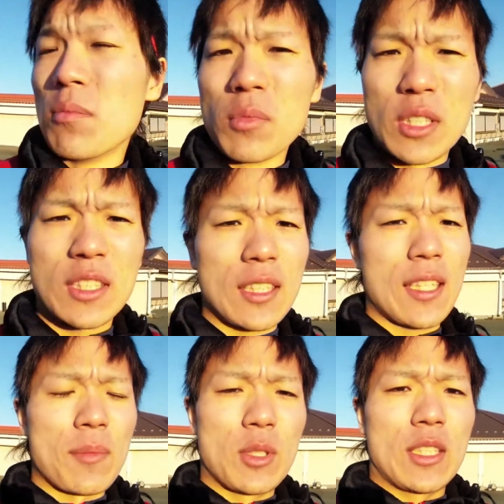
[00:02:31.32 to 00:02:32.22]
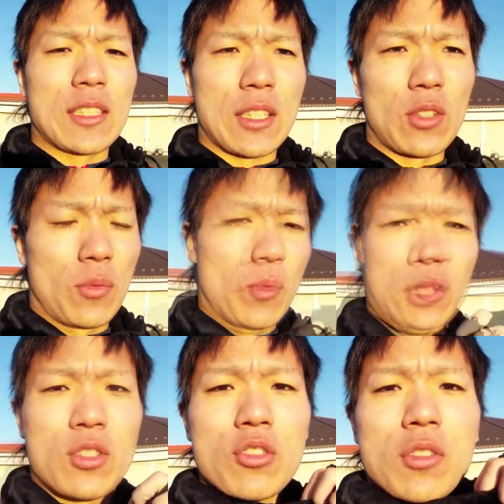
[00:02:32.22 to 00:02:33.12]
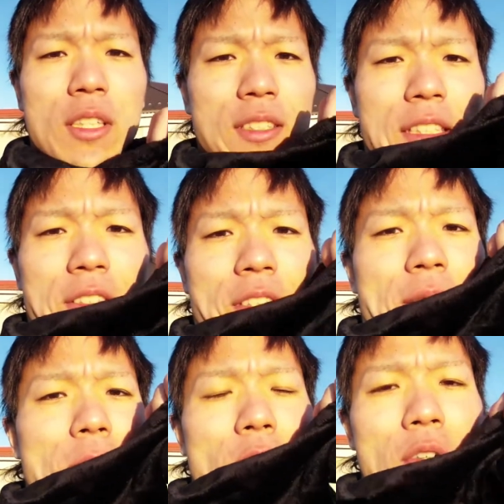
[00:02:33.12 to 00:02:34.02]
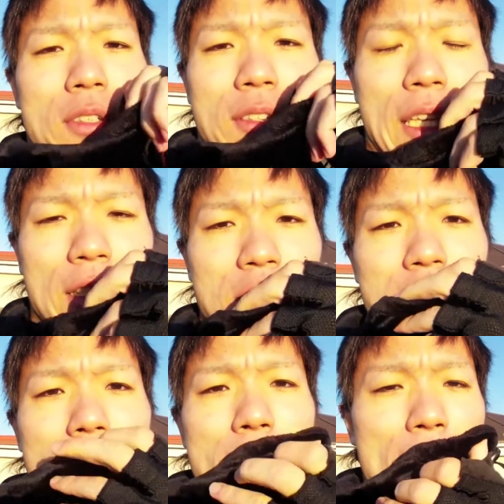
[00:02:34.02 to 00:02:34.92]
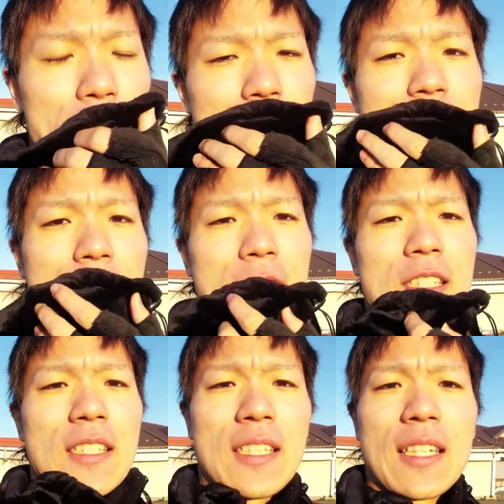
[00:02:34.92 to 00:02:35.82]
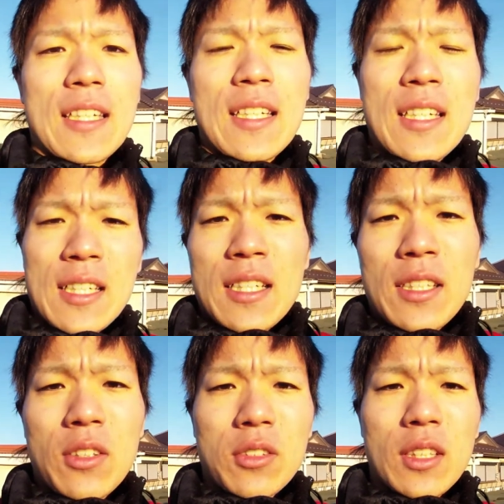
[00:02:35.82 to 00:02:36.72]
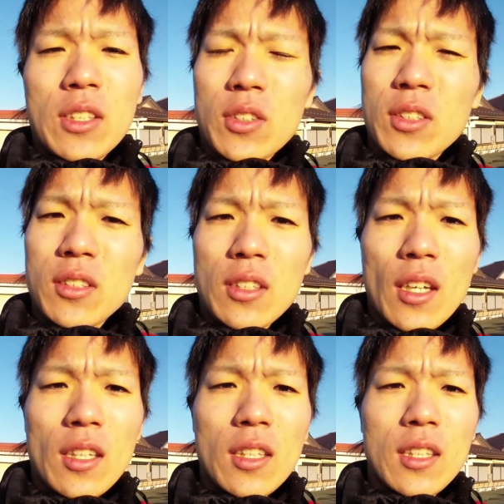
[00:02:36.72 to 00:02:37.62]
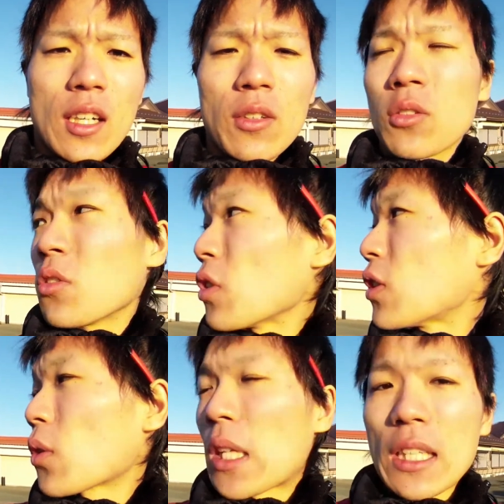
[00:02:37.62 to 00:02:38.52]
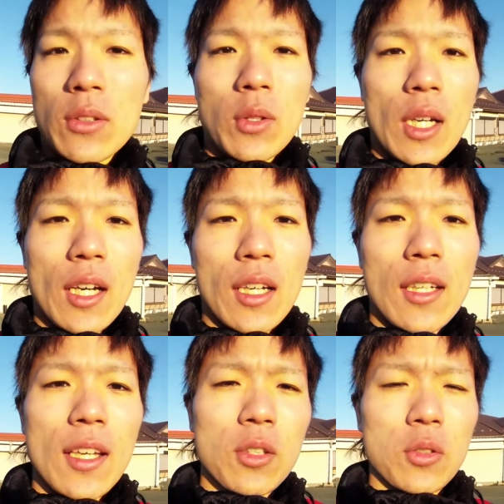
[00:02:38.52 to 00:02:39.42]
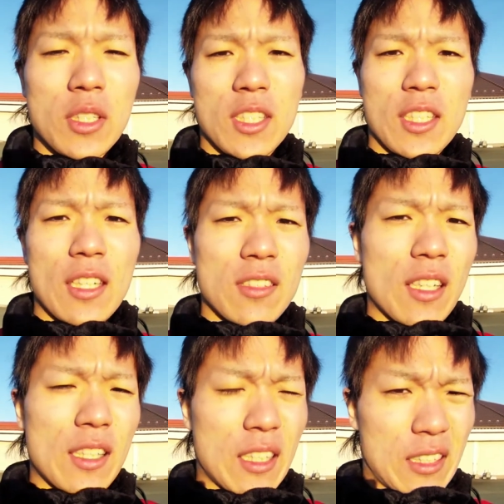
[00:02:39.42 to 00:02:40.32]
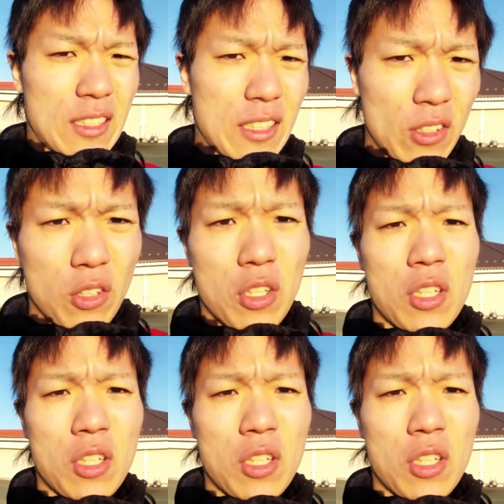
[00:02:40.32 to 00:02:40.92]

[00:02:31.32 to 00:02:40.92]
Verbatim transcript: むっちゃ寒いんですけども、10月なのにもうネックウォーマーもしてるし、どんぐらいだ体感温度1桁とか0度に近いぐらいなんですけど、